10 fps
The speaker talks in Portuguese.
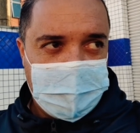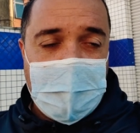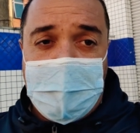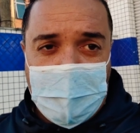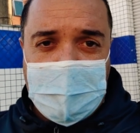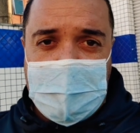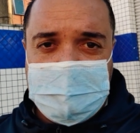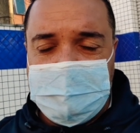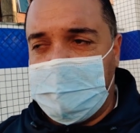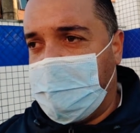da
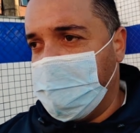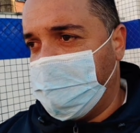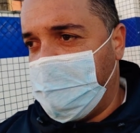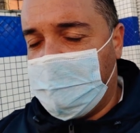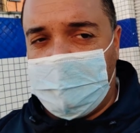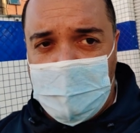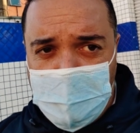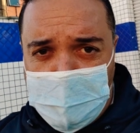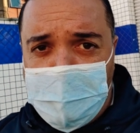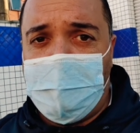abordagem, aí eu falo, tem
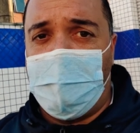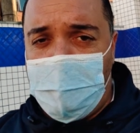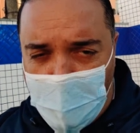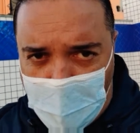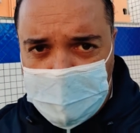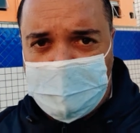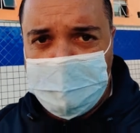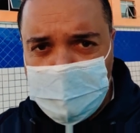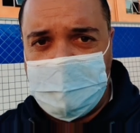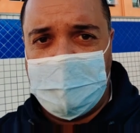um, um
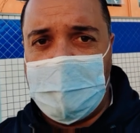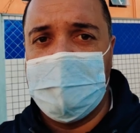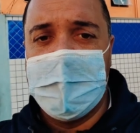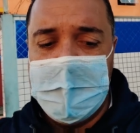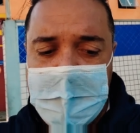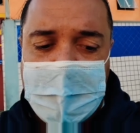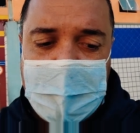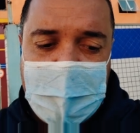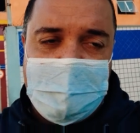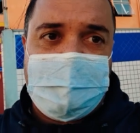ótimo dia
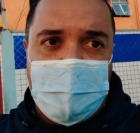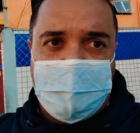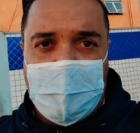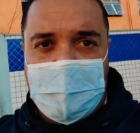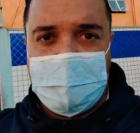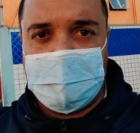e nessa fé,